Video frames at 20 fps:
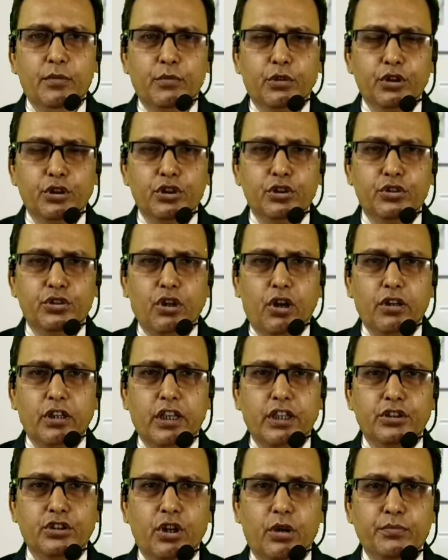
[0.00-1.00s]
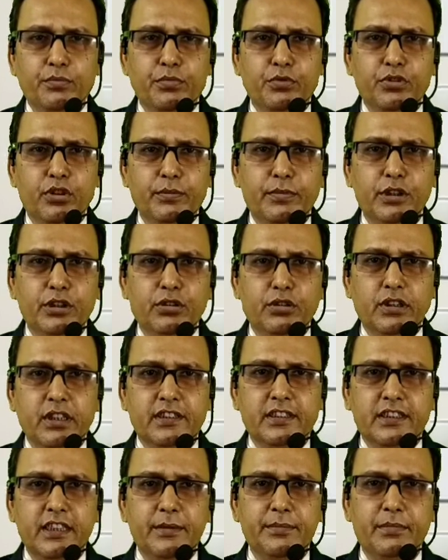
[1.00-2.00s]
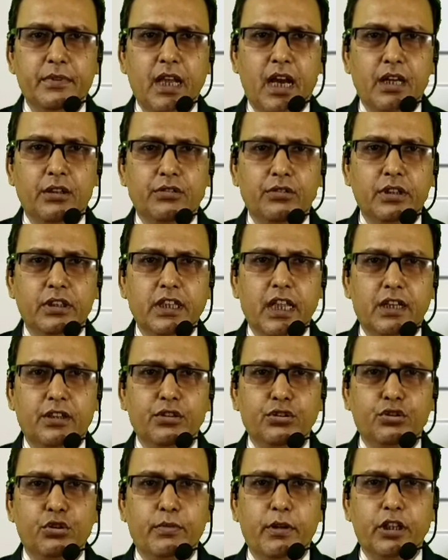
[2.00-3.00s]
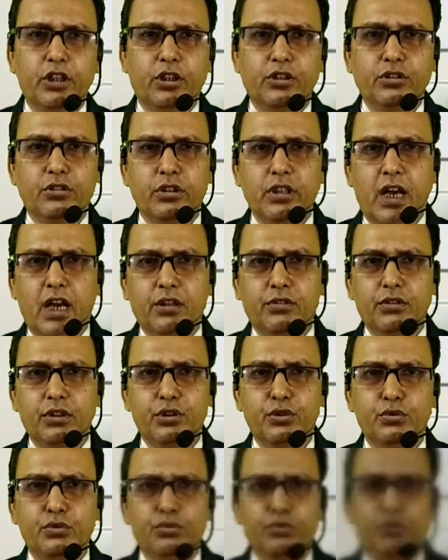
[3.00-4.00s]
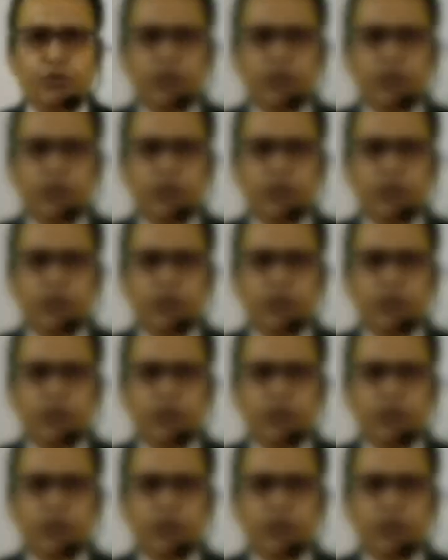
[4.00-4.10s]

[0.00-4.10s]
মনোযোগ সহকারে সম্পূর্ণ ভিডিওটা স্কিপ না করে দেখো সময় নষ্ট না করে শুরু